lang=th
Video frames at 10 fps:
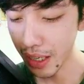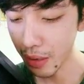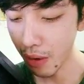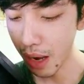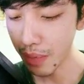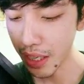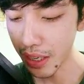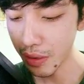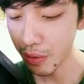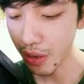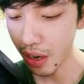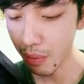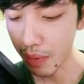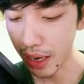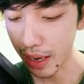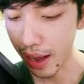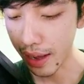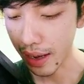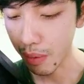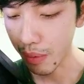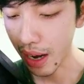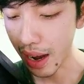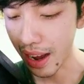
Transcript: มันคือความดีที่สุดยอดของMgangaนะครับผม